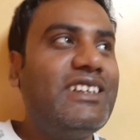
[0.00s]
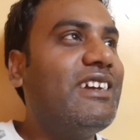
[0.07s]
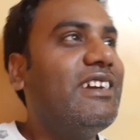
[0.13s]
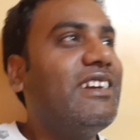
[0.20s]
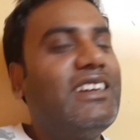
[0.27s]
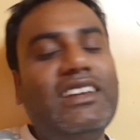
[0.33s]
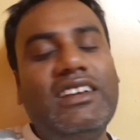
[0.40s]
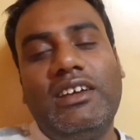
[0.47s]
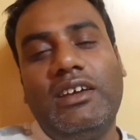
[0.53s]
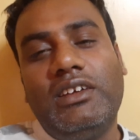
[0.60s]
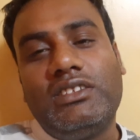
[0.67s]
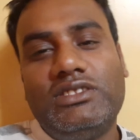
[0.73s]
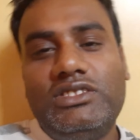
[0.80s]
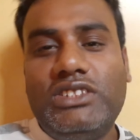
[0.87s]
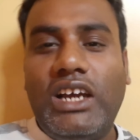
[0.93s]
अगर माउथ लगते
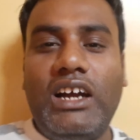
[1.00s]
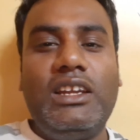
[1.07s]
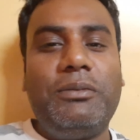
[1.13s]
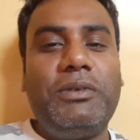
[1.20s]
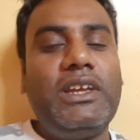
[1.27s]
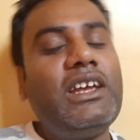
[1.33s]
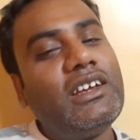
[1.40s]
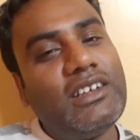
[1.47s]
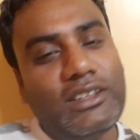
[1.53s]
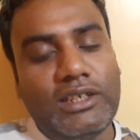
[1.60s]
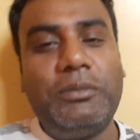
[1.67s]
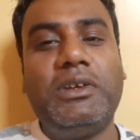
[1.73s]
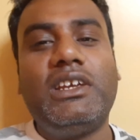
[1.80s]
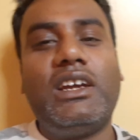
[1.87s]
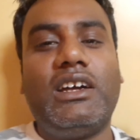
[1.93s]
तो जान अपने घर
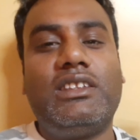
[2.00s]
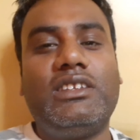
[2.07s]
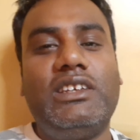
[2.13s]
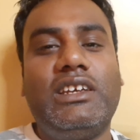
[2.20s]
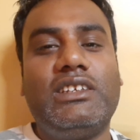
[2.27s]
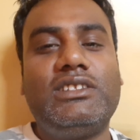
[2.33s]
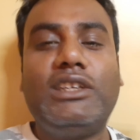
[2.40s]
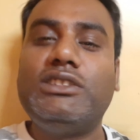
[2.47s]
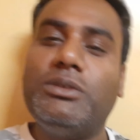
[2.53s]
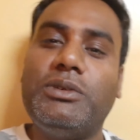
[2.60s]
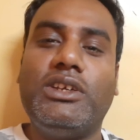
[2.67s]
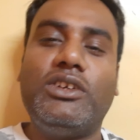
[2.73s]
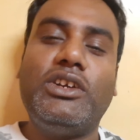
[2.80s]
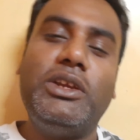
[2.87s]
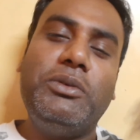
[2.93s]
में ही आती है सच
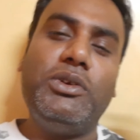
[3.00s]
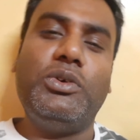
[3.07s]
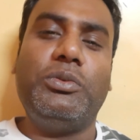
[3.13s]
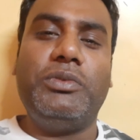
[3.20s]
बता कहीं भी